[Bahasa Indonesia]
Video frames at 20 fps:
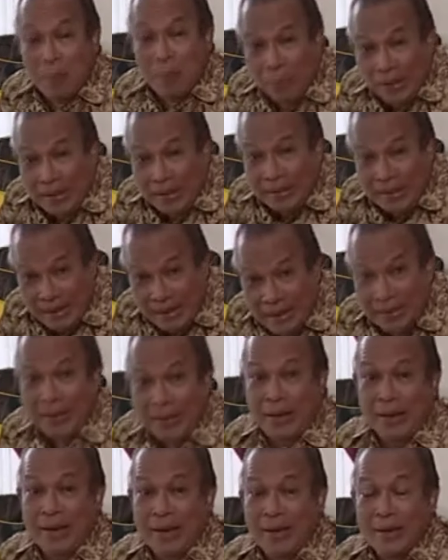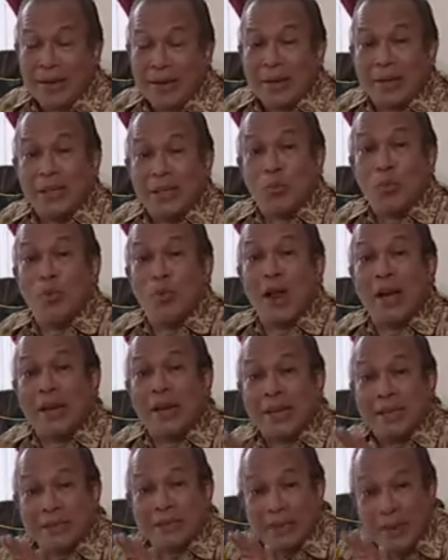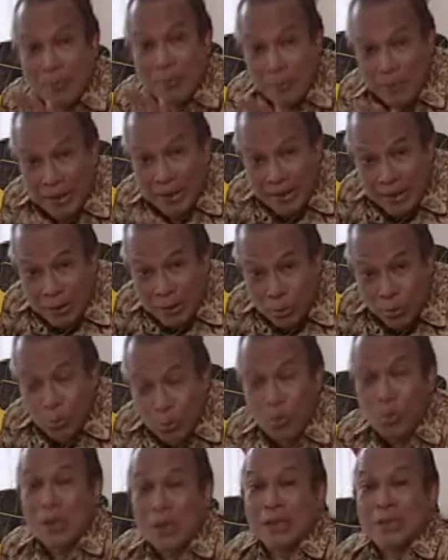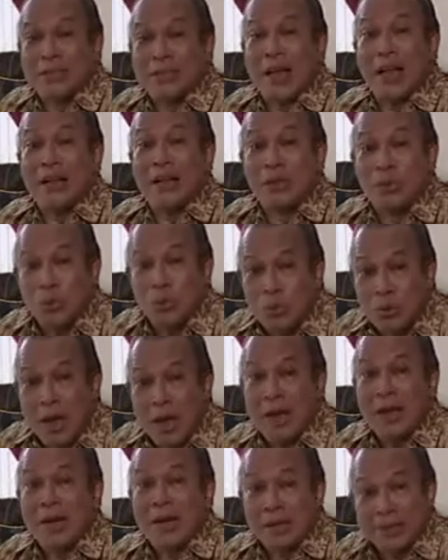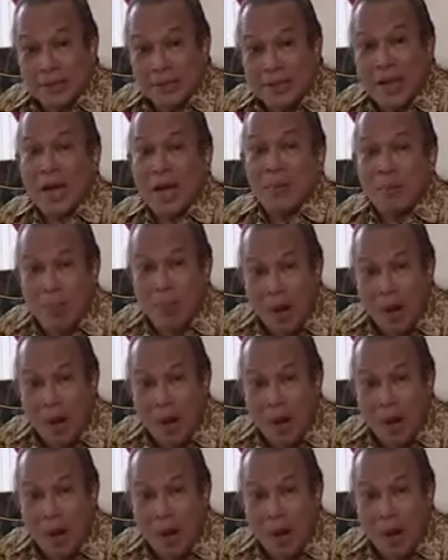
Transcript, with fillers: Pentingnya, di bulan Desember itu saljunya sedang